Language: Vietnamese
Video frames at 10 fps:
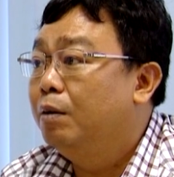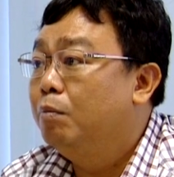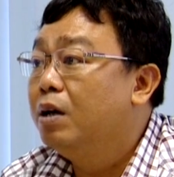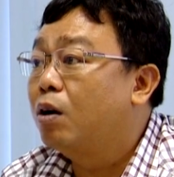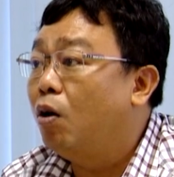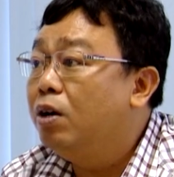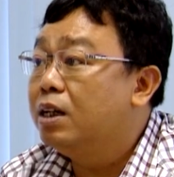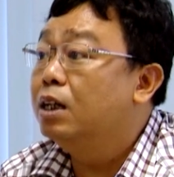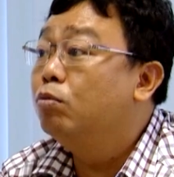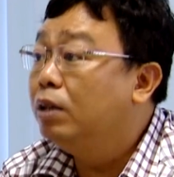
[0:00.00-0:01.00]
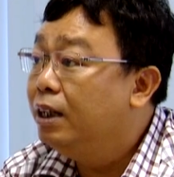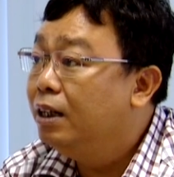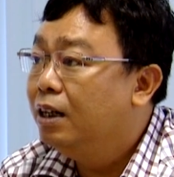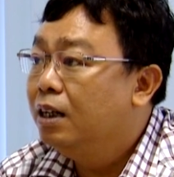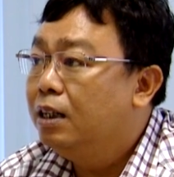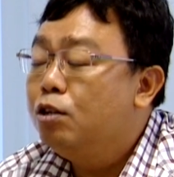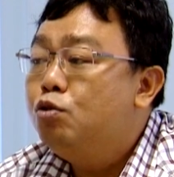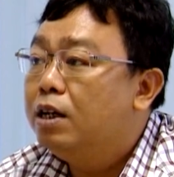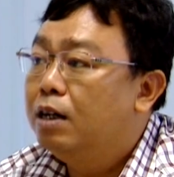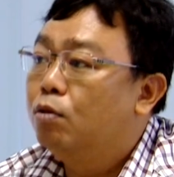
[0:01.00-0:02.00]
mới có được những thông tin thì cái
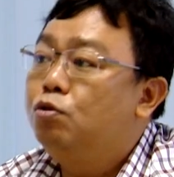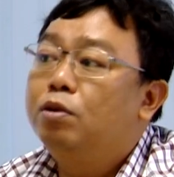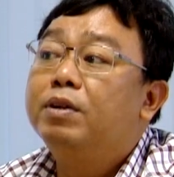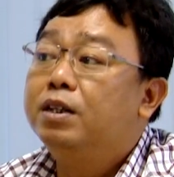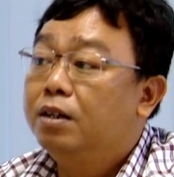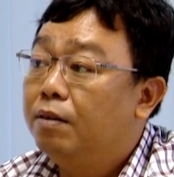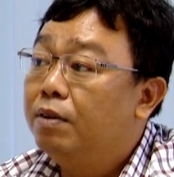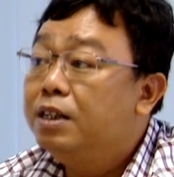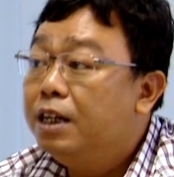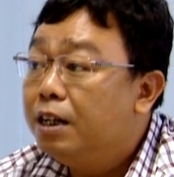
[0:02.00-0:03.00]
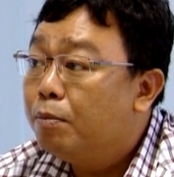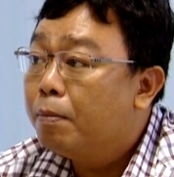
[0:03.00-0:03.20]
chuyện này cũng chuyện bình thường và đương nhiên.